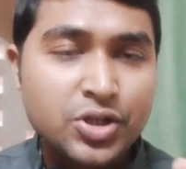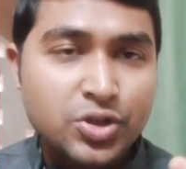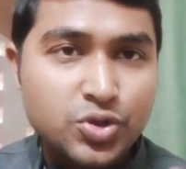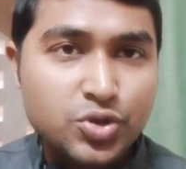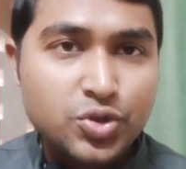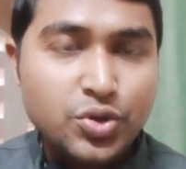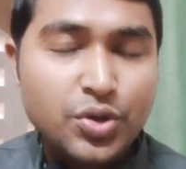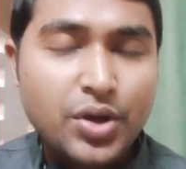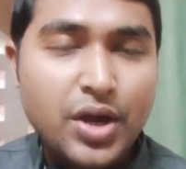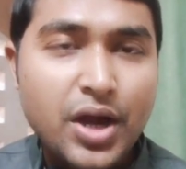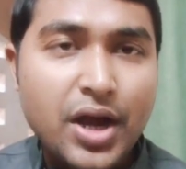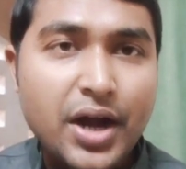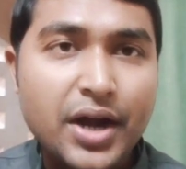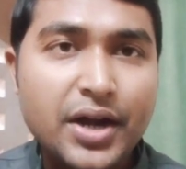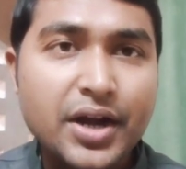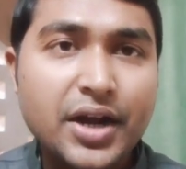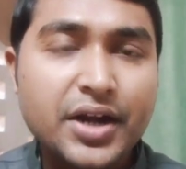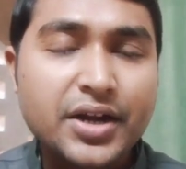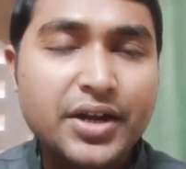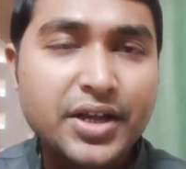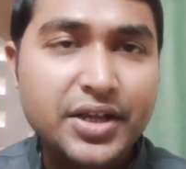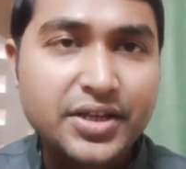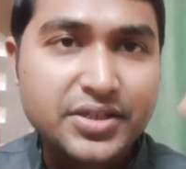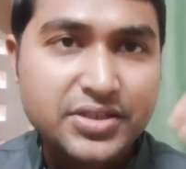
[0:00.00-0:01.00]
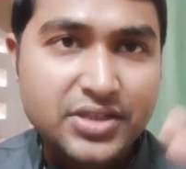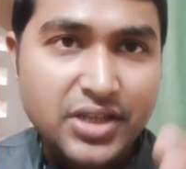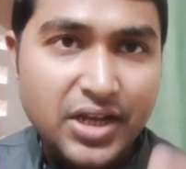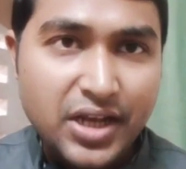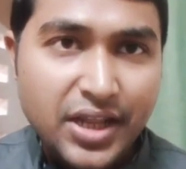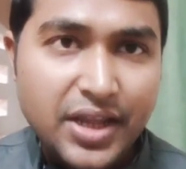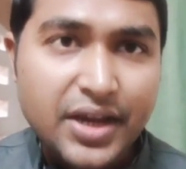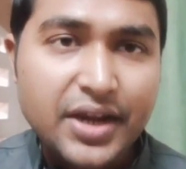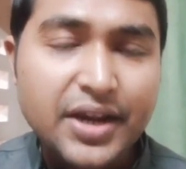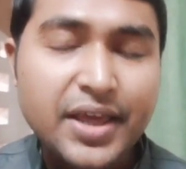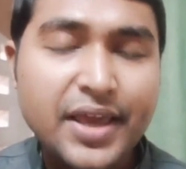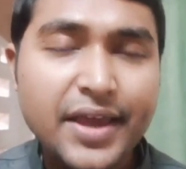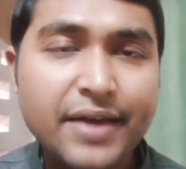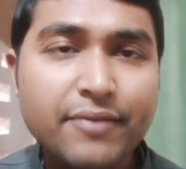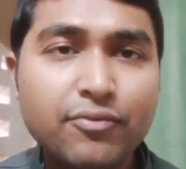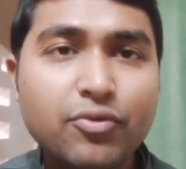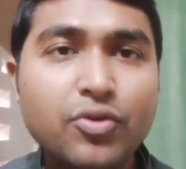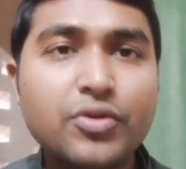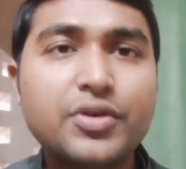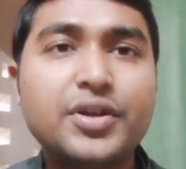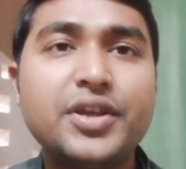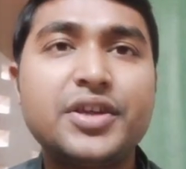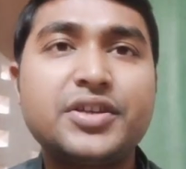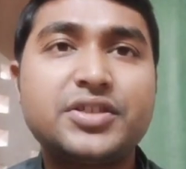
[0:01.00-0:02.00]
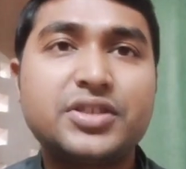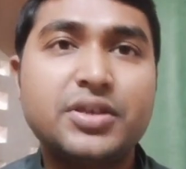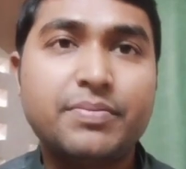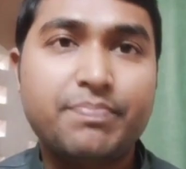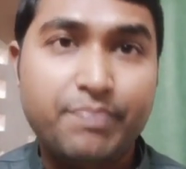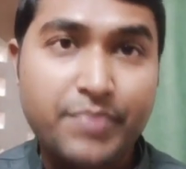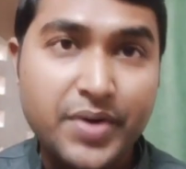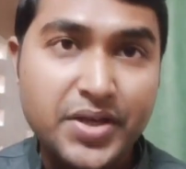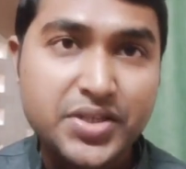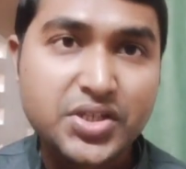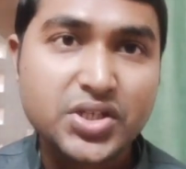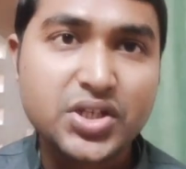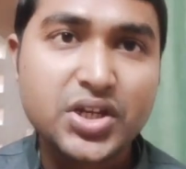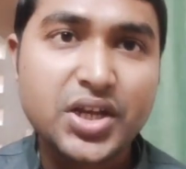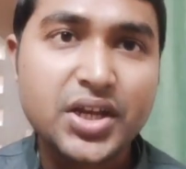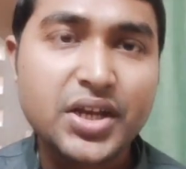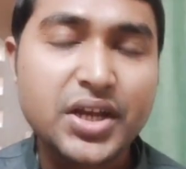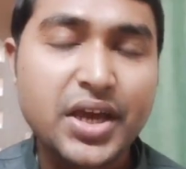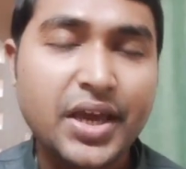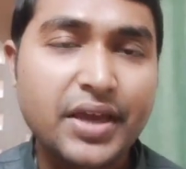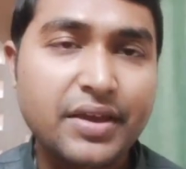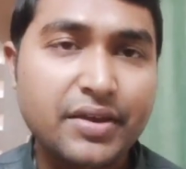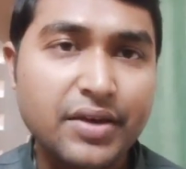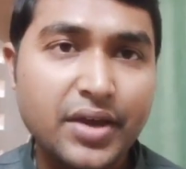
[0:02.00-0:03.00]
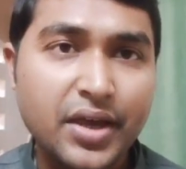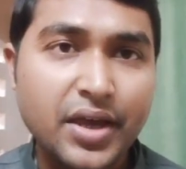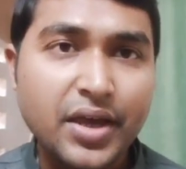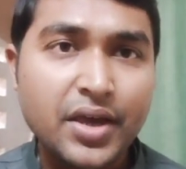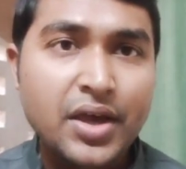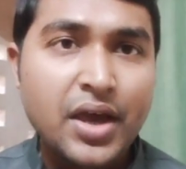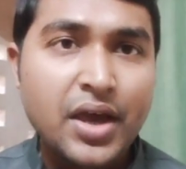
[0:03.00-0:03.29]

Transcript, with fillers: जो खाना ठीक से ले रहे हैं वो ठीक से पच नहीं रही है